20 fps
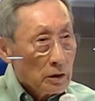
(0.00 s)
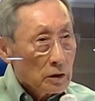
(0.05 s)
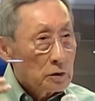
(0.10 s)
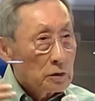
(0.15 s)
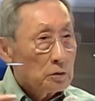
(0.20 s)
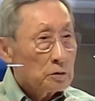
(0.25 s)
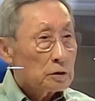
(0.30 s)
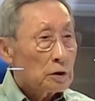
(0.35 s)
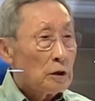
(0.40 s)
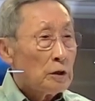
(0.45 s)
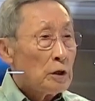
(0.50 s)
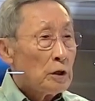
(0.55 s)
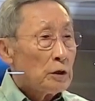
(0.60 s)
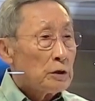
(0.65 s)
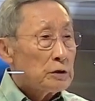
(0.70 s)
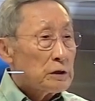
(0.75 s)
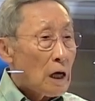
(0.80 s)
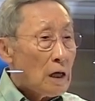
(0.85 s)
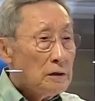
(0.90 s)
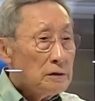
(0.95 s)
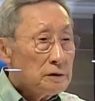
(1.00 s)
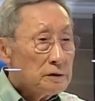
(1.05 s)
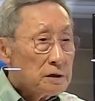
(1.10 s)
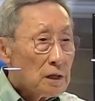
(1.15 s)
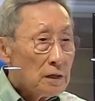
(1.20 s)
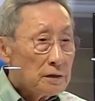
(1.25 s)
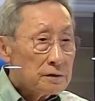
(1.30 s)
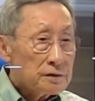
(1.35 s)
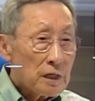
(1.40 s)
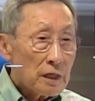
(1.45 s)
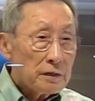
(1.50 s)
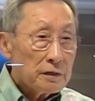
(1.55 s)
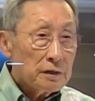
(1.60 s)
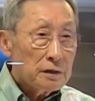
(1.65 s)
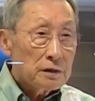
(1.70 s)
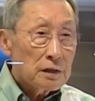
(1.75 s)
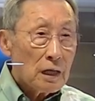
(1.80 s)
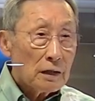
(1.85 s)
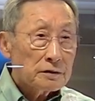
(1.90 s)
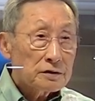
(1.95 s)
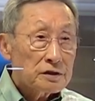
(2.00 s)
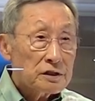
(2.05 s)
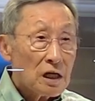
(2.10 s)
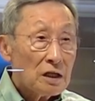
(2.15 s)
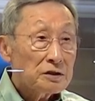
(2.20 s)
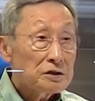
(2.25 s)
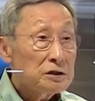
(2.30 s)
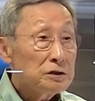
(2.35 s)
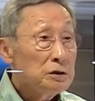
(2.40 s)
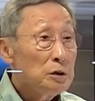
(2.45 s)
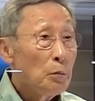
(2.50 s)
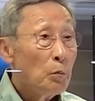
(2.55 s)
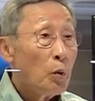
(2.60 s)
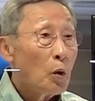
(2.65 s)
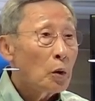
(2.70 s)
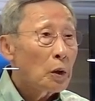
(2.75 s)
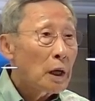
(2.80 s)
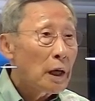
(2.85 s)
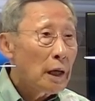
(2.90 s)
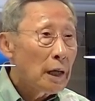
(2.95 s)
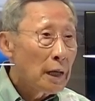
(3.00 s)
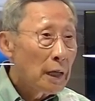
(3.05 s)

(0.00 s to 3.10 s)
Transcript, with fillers: 그러니까, 당사자인 나 자신은 몰라.